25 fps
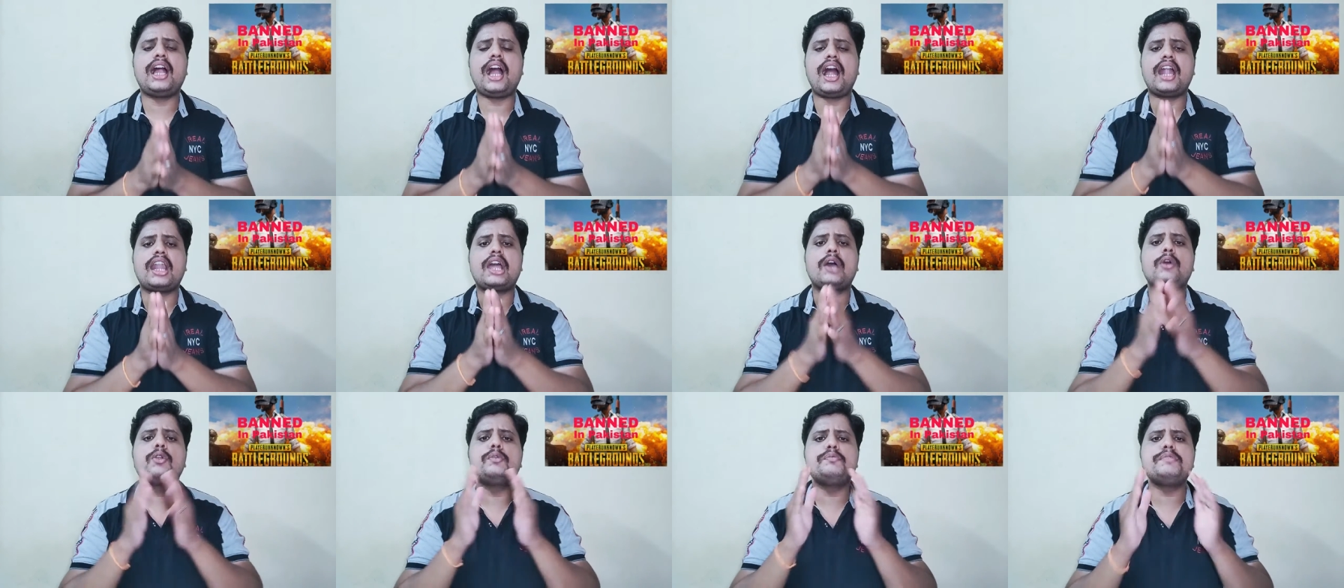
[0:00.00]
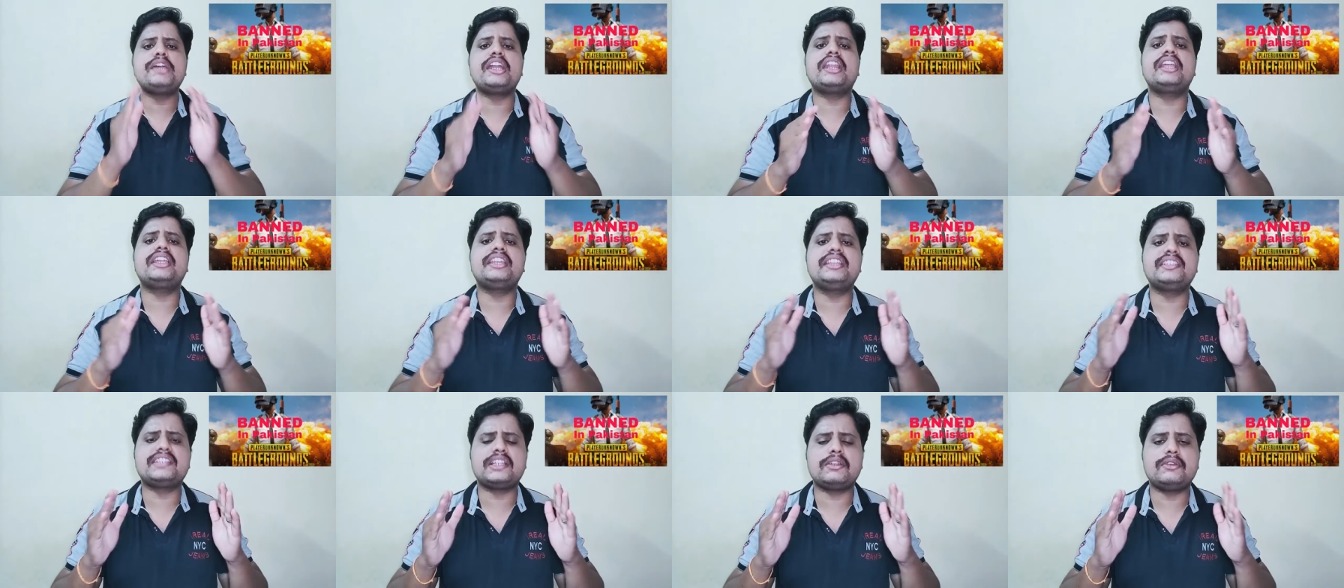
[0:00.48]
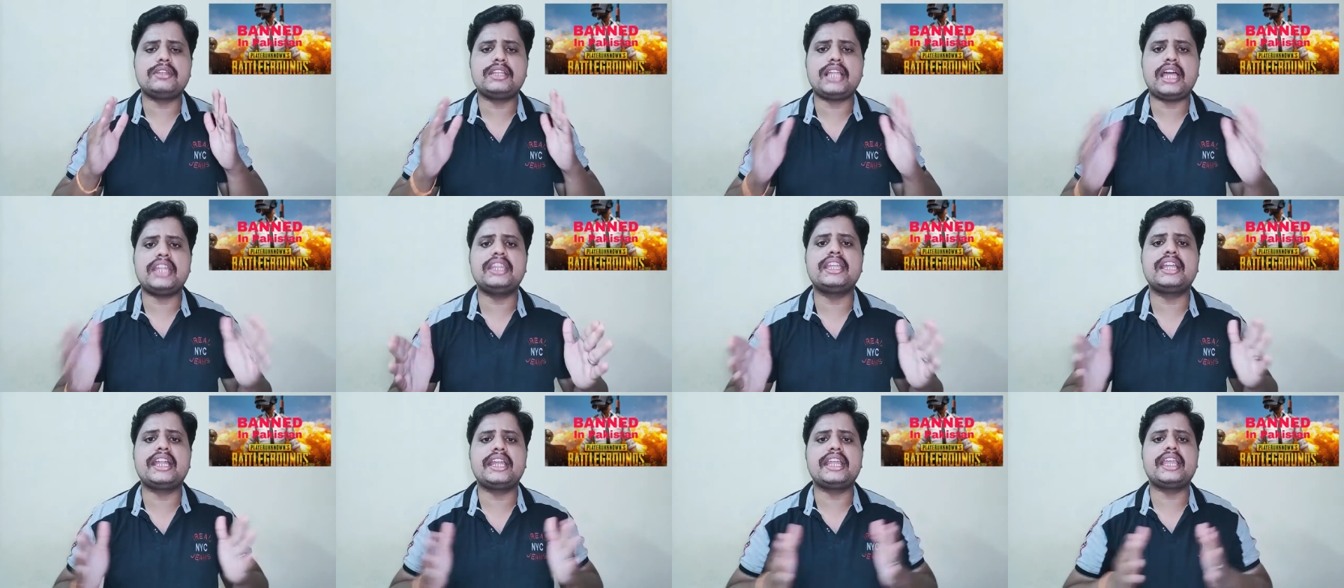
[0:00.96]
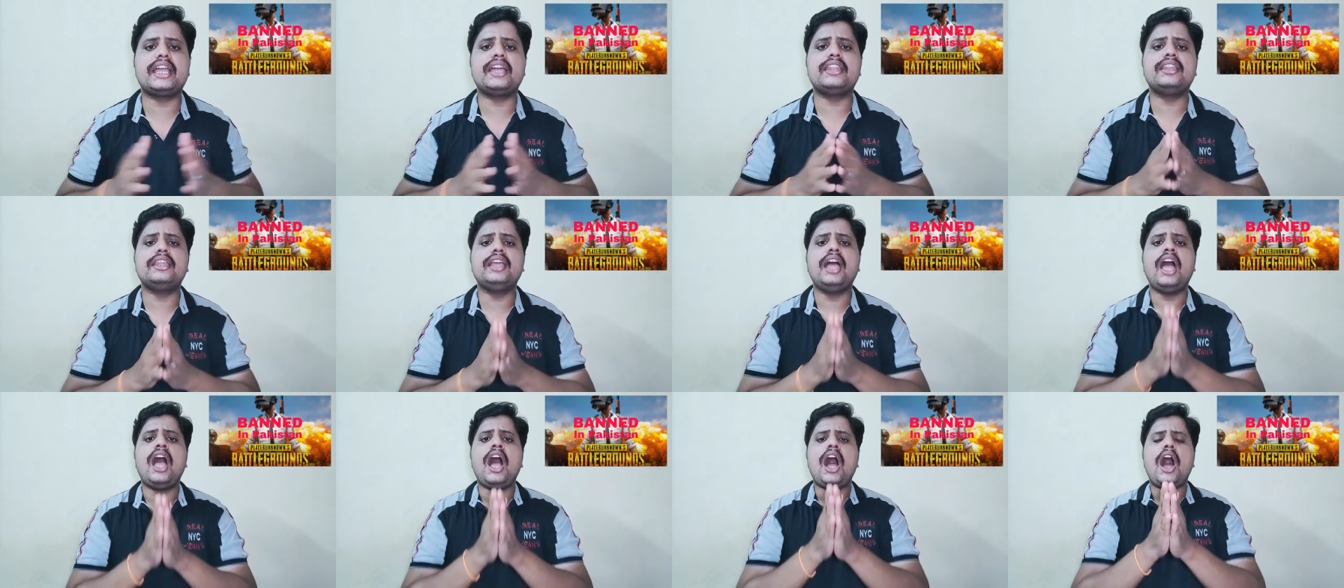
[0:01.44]
ஆனால் உண்மையான ரீசன் வந்து அது கிடையாது
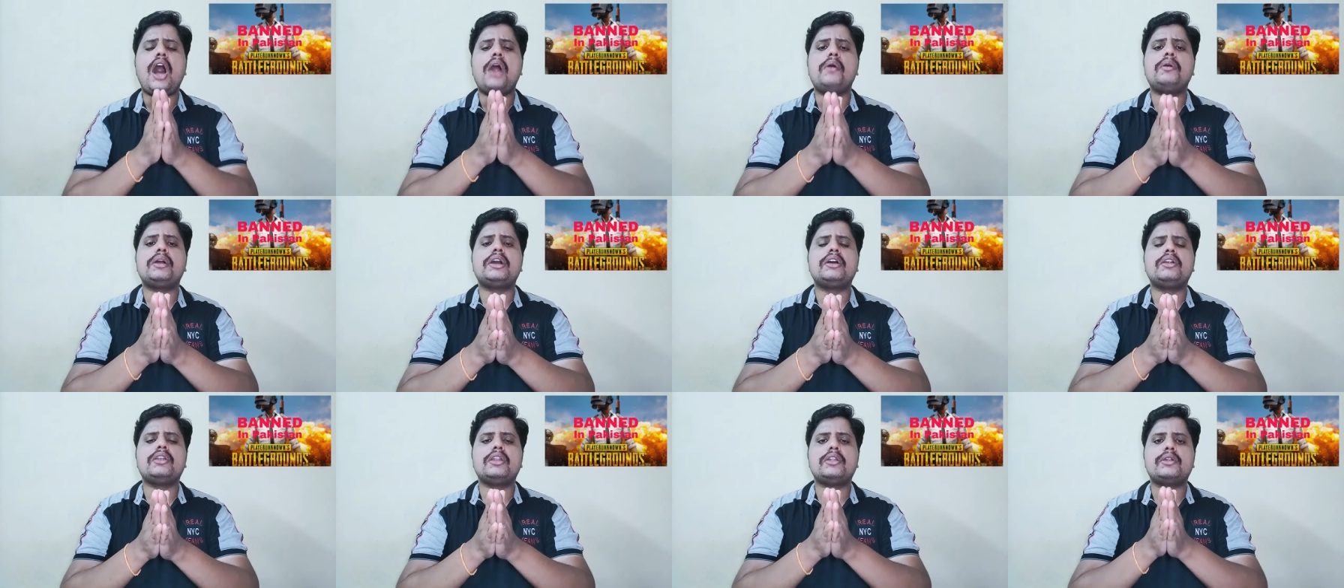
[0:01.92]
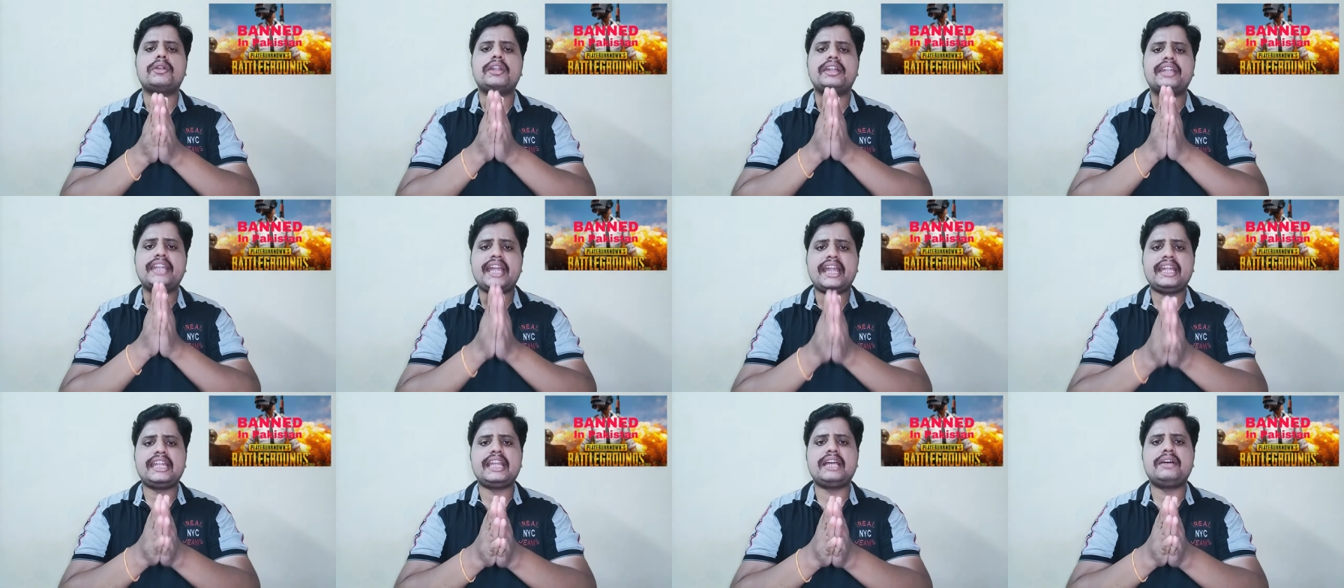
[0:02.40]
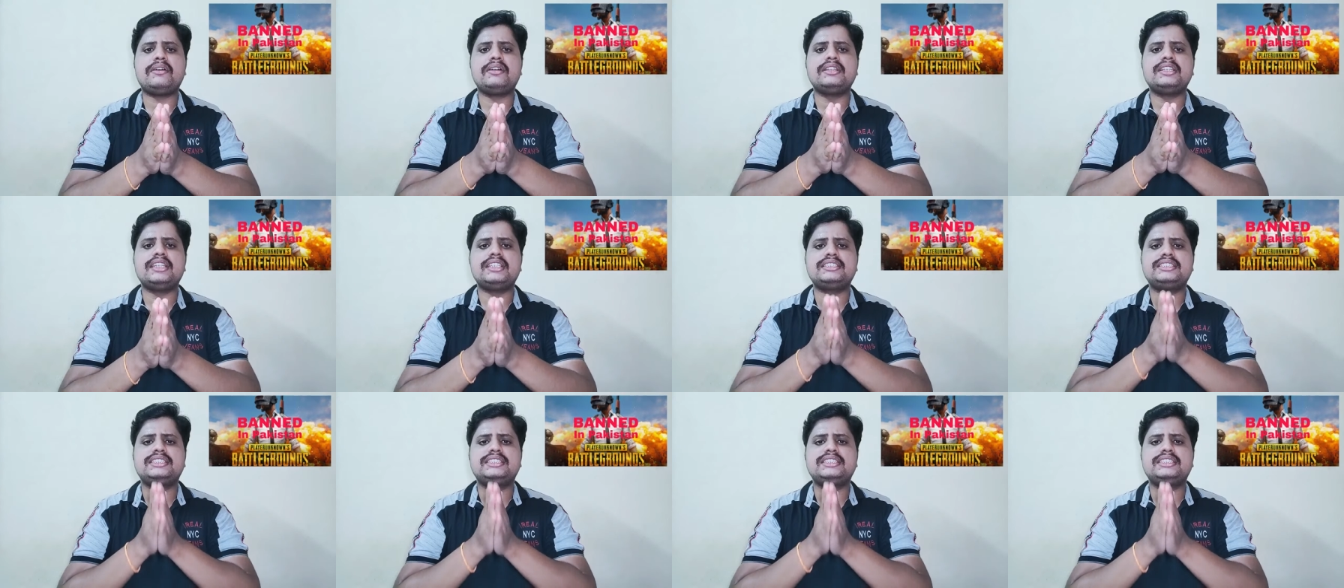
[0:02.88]
அவங்களோட டேட்டா வந்து